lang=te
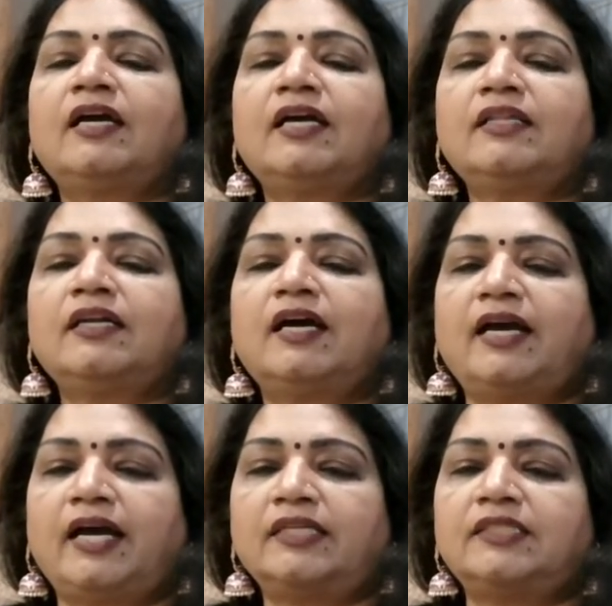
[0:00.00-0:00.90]
ఏదన్నా
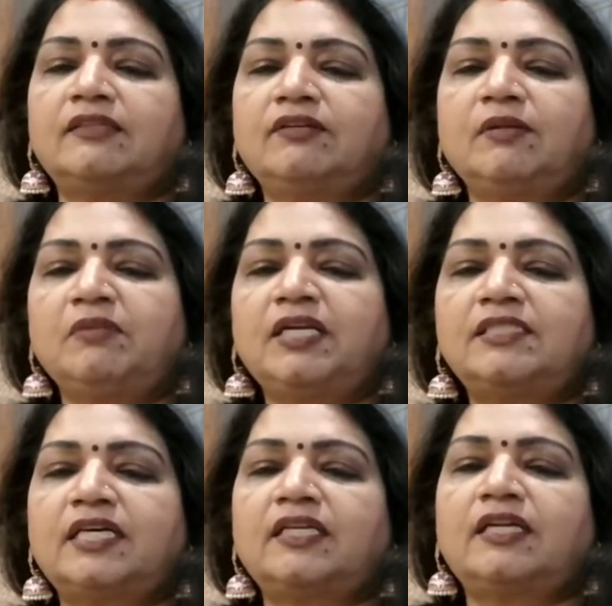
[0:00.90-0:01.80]
యాక్షన్
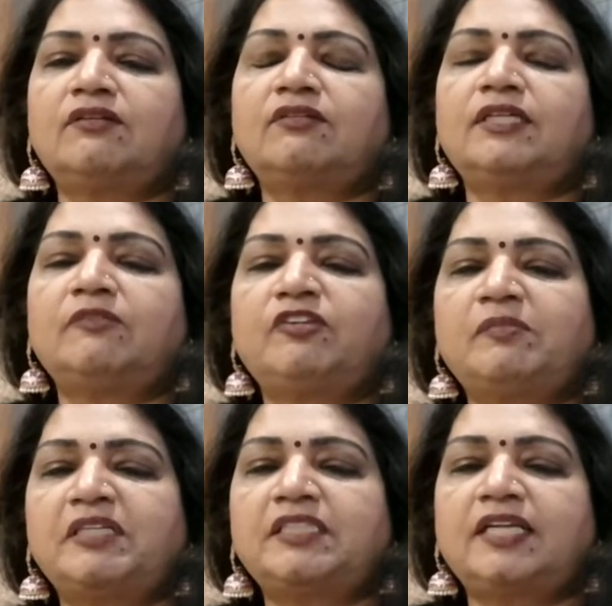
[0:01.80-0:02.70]
క్రిమినల్ చర్యలు
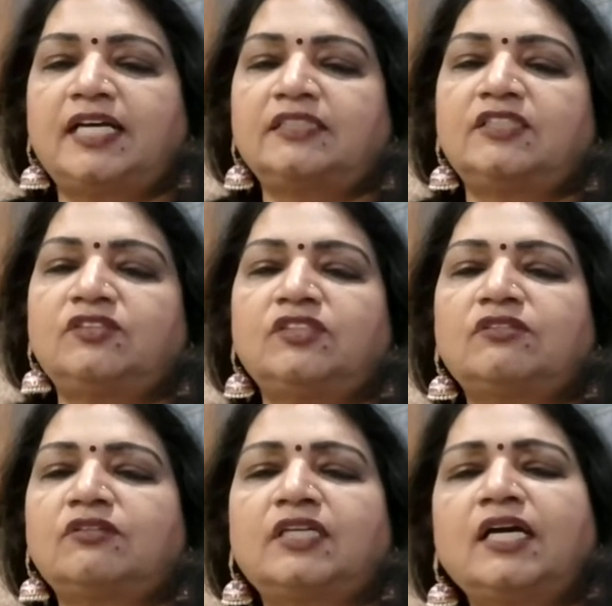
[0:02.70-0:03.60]
డిఫేమేషన్ యాక్షన్
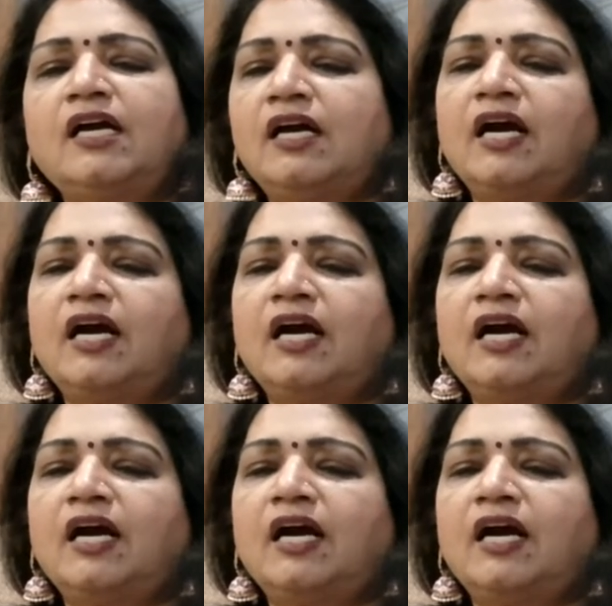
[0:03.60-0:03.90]
తీసుకుంటే